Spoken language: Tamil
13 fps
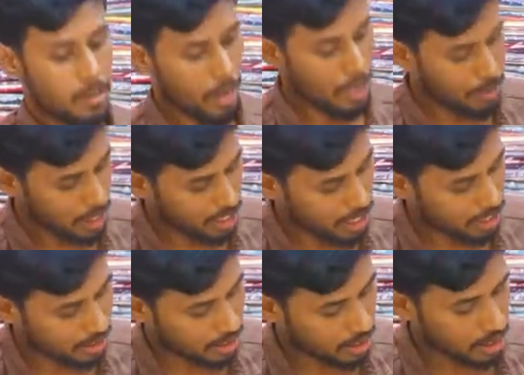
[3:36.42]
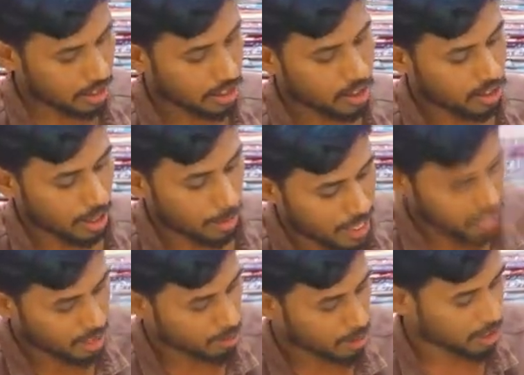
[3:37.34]
பைப்பிங்கில் எக்ஸல் இதுவும்
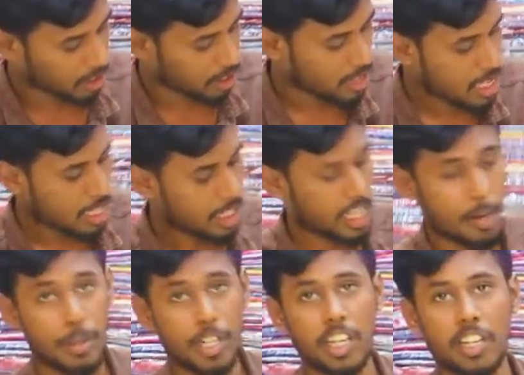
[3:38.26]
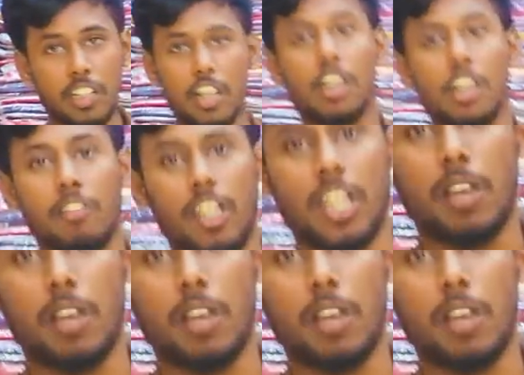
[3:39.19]
செம்மையாக இருக்குது பாருங்கள் நிறையா பேர் கேட்குறாங்க விலை